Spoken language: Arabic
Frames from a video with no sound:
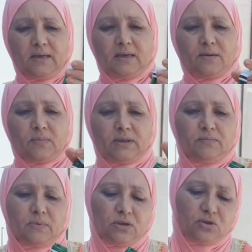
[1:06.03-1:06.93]
آه،
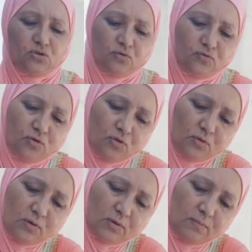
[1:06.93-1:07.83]
كما كتشوفوا
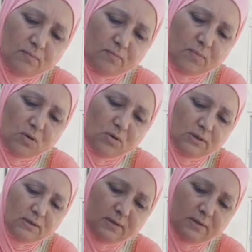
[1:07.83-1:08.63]
مورد